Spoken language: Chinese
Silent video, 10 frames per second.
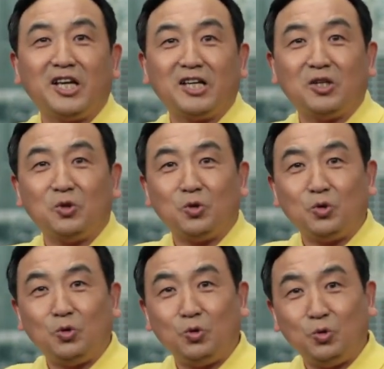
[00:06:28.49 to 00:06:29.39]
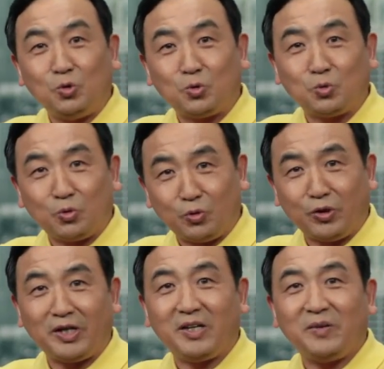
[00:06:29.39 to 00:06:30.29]
那个女主
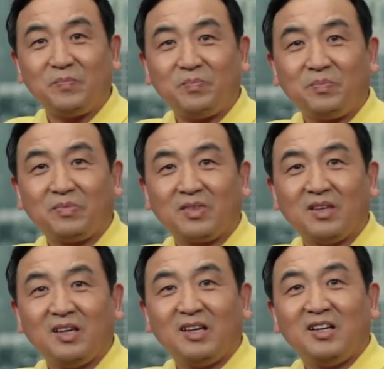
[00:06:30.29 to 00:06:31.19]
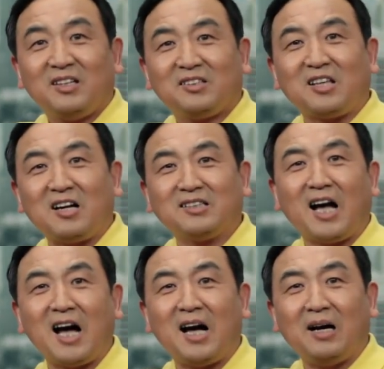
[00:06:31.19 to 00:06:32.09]
角，当
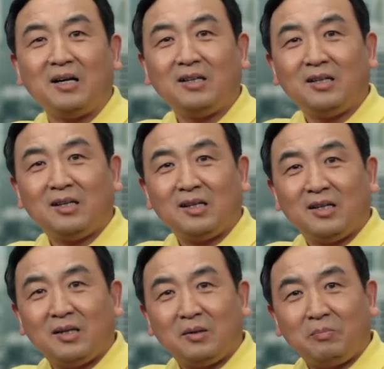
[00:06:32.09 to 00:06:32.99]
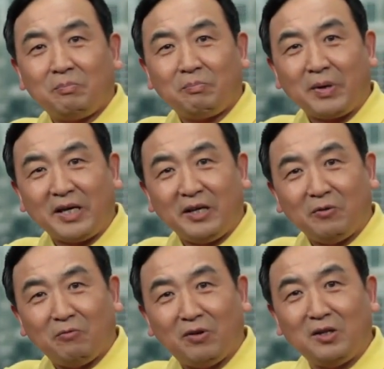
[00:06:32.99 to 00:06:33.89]
她被
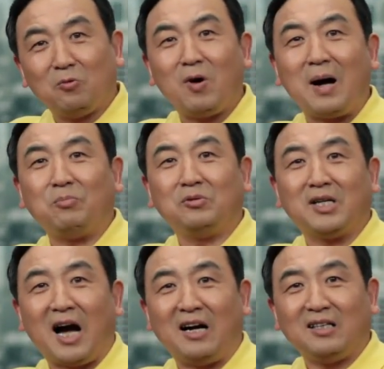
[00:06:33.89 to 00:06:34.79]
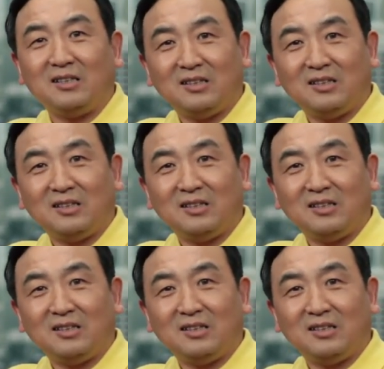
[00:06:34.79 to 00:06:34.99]
文化部长。